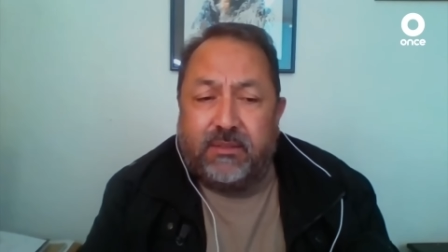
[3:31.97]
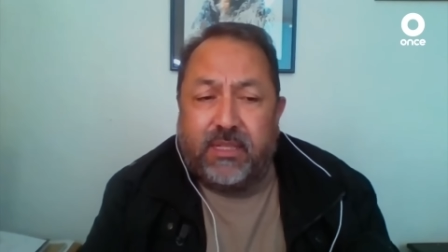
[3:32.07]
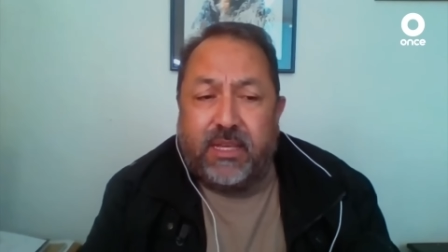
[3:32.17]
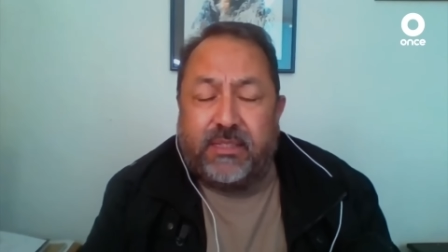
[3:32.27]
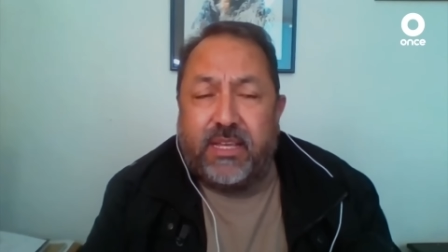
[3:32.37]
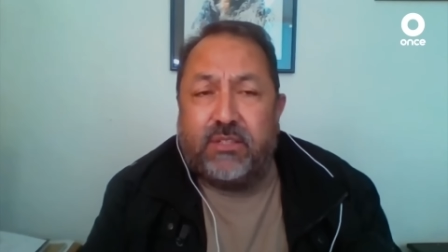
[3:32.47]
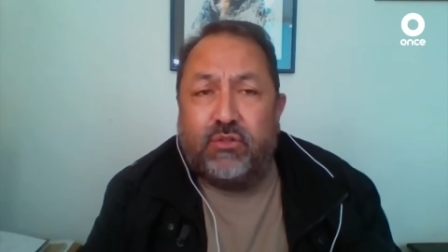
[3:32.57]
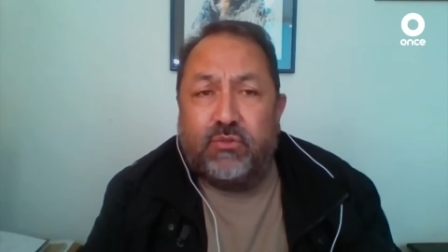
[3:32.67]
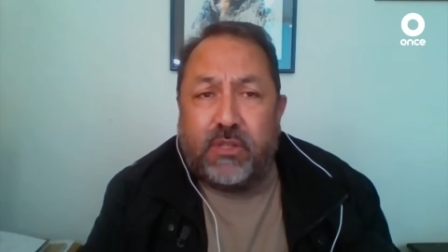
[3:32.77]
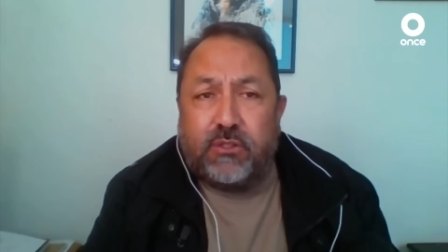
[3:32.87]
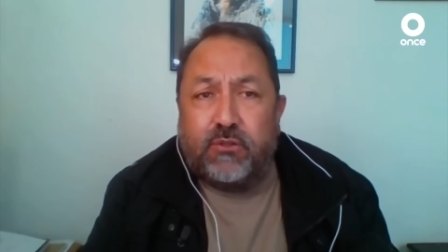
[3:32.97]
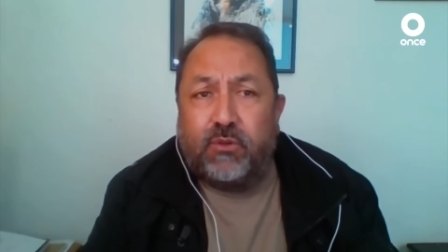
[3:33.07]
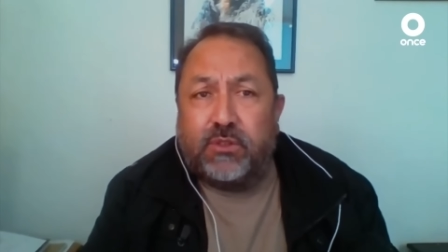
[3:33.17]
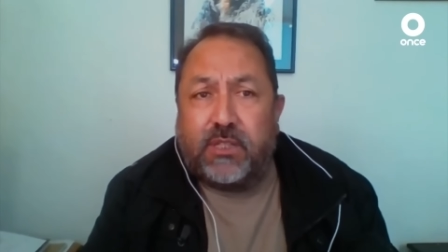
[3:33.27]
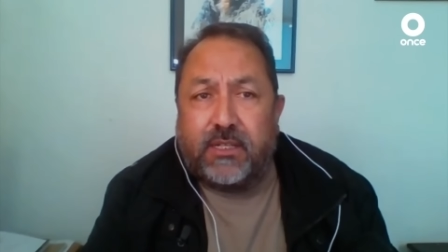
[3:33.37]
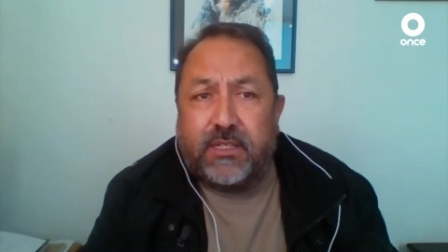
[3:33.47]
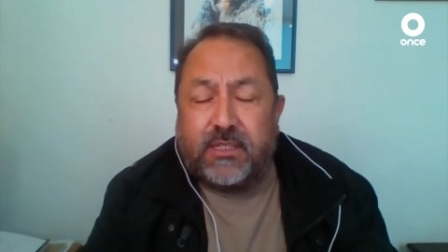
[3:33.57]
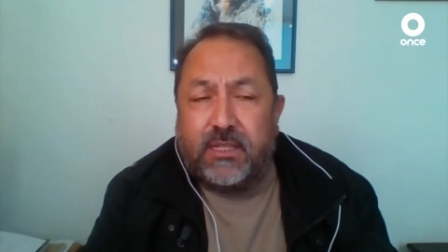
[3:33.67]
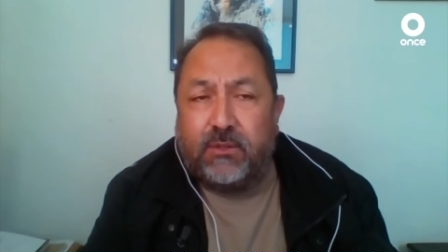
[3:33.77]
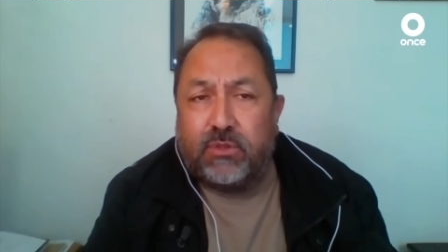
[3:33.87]
de, esos, de esos montajes
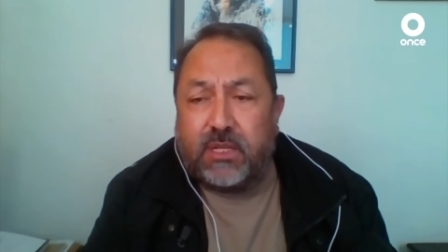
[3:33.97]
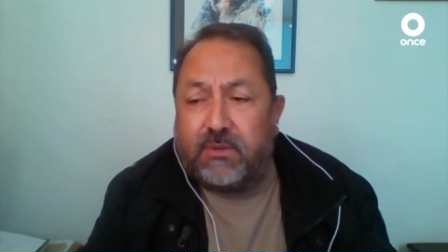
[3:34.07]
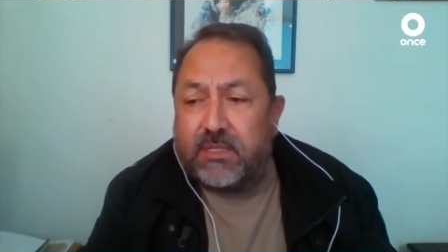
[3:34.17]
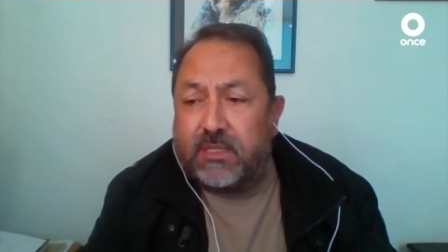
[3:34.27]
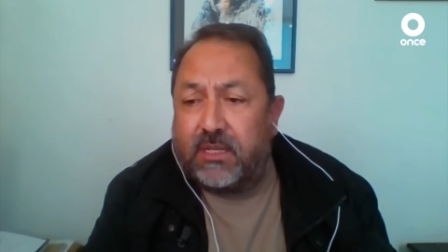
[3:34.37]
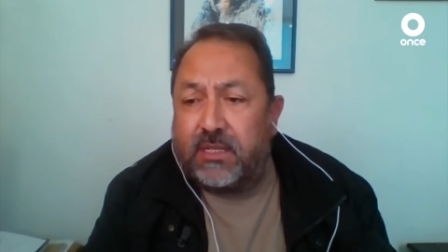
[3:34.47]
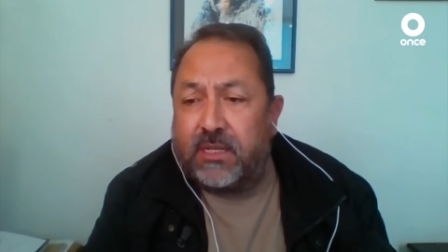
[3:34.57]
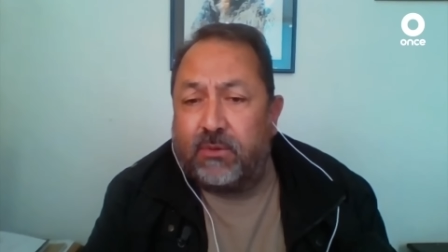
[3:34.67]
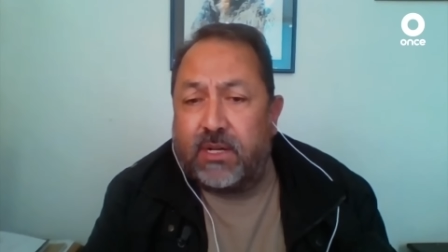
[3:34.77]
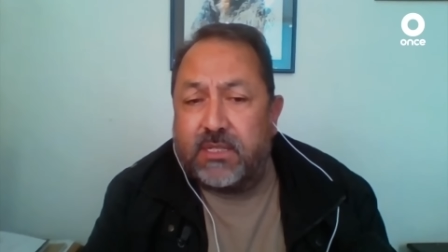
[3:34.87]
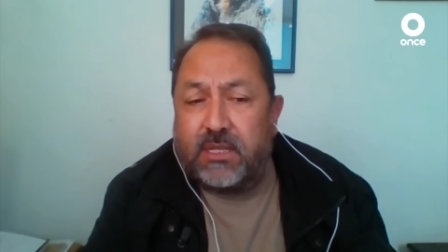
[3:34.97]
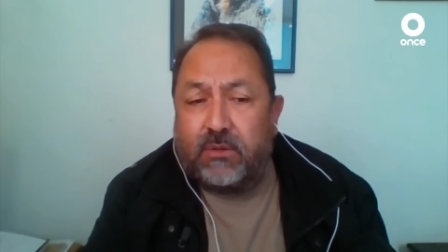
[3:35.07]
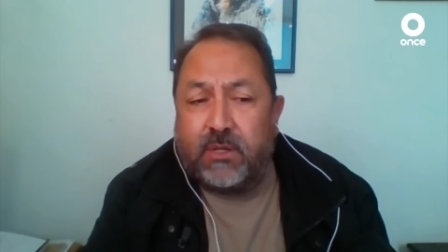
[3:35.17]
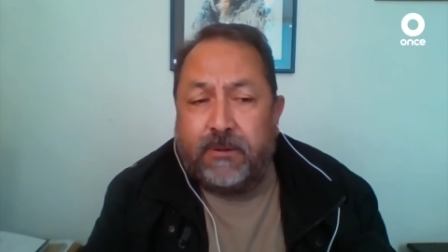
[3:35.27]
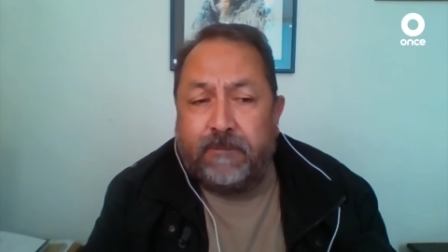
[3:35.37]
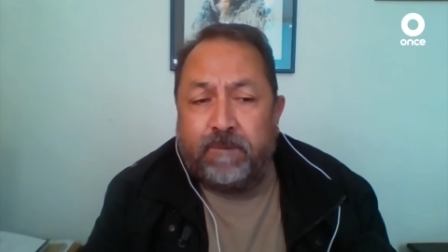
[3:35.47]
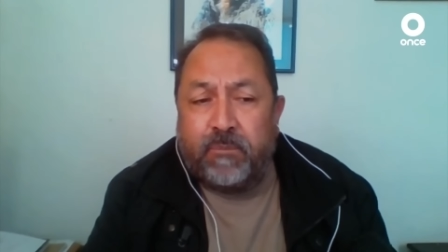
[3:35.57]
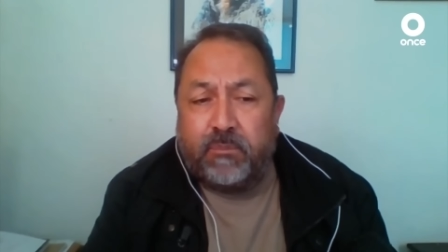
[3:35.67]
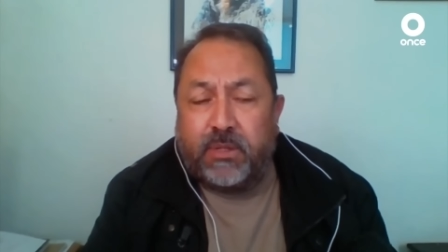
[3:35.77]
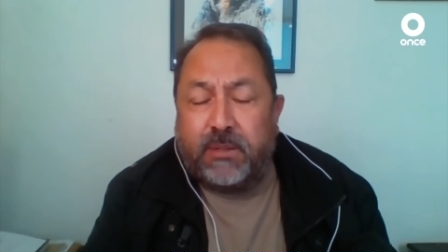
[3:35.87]
que le gustaba hacer a Genaro García Luna
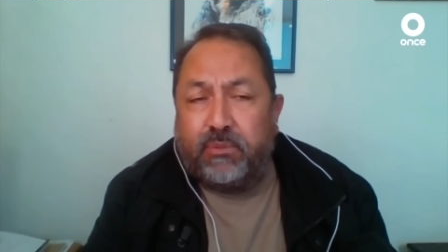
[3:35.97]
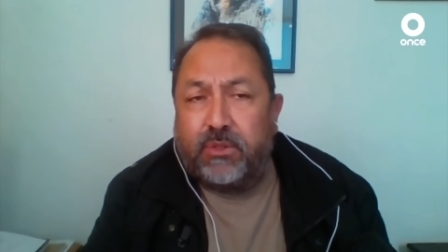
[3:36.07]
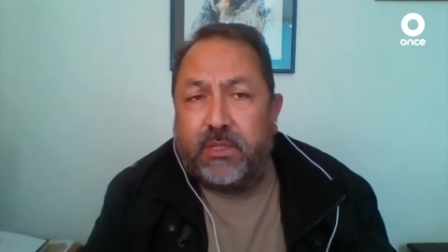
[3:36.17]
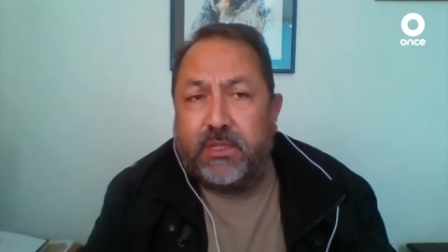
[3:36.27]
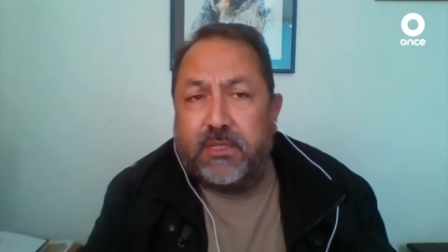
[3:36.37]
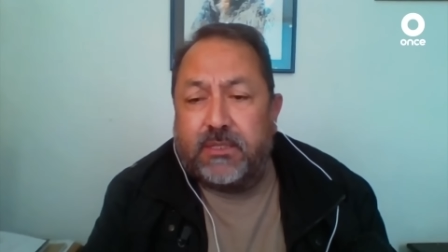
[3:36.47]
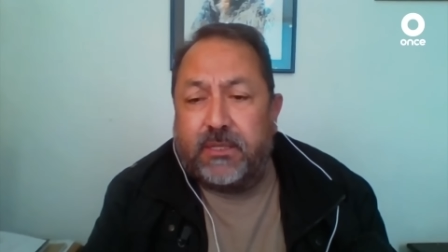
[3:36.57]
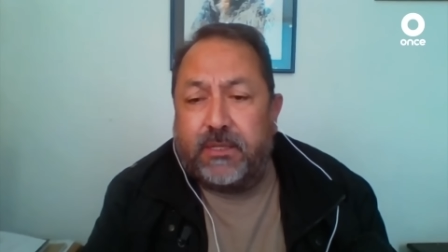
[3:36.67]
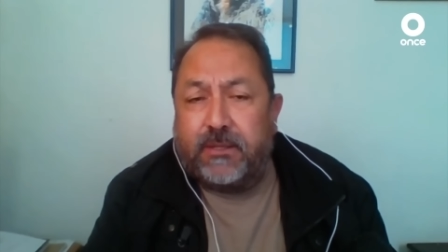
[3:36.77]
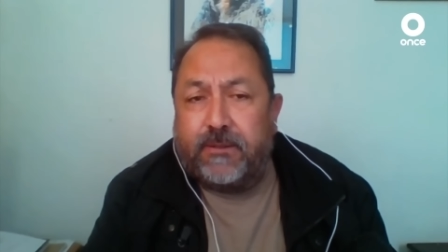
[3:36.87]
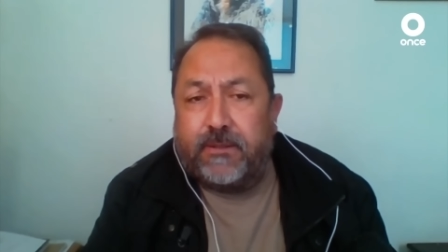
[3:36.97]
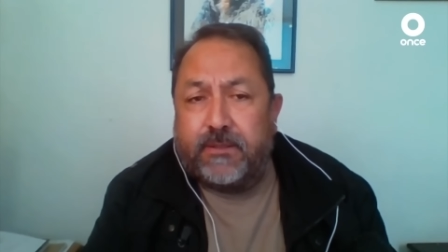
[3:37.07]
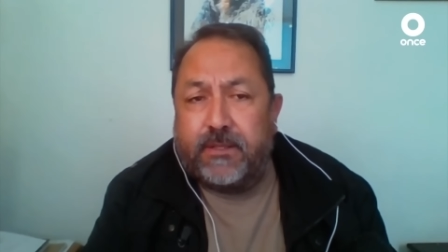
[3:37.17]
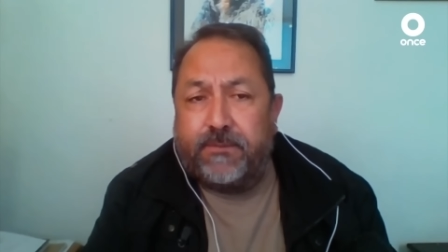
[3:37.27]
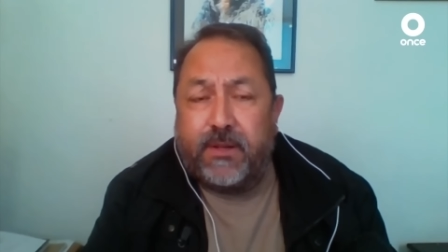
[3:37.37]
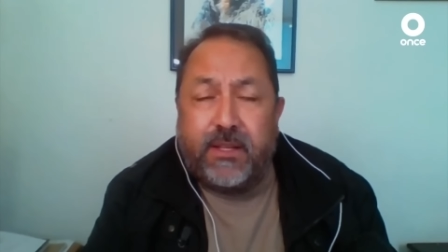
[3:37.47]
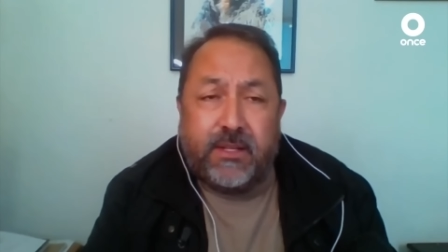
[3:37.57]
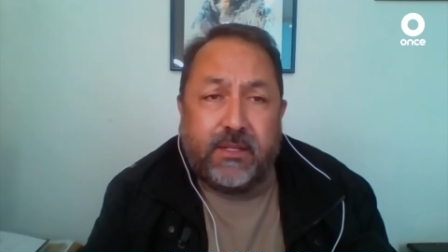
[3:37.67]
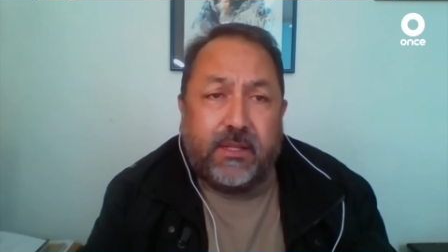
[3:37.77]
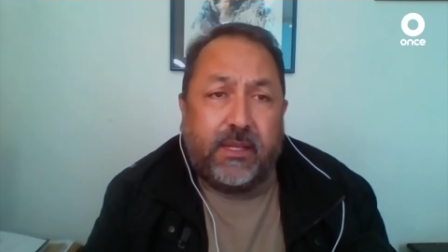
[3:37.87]
para poder este,
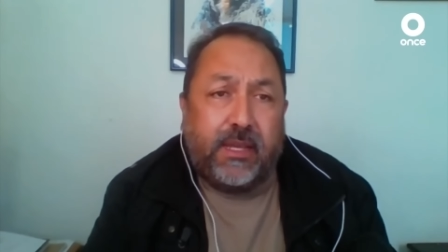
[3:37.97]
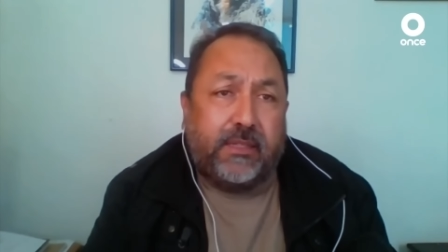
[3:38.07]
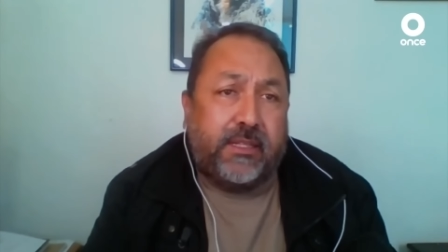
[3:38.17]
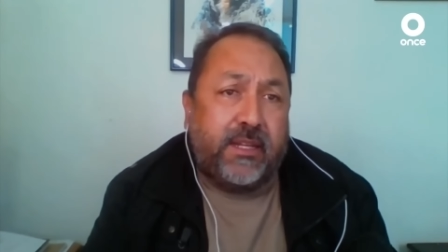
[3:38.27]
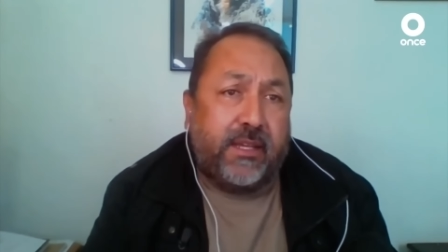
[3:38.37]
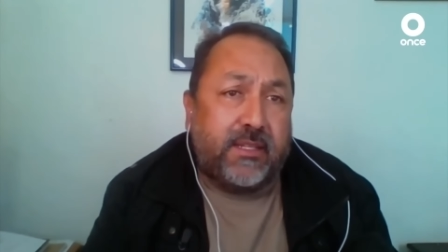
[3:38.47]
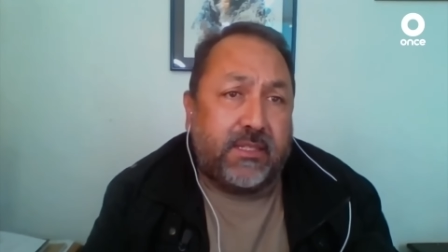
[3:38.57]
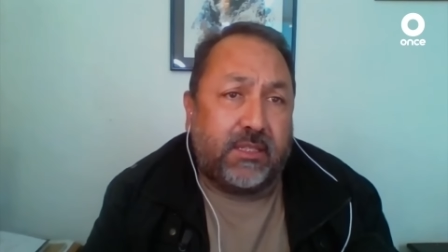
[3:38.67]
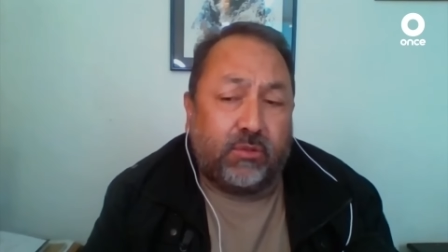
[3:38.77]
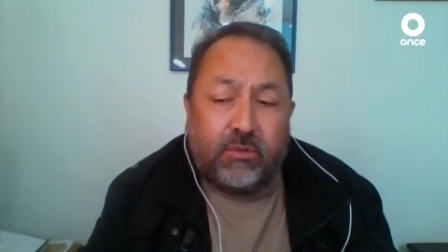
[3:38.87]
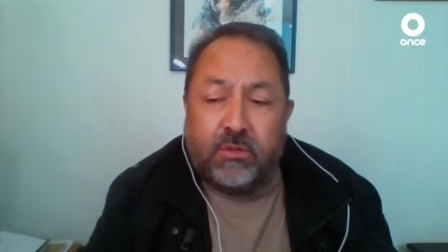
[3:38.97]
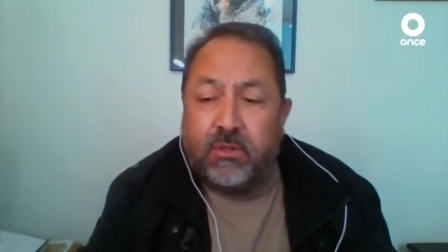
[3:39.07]
referir que tenía éxito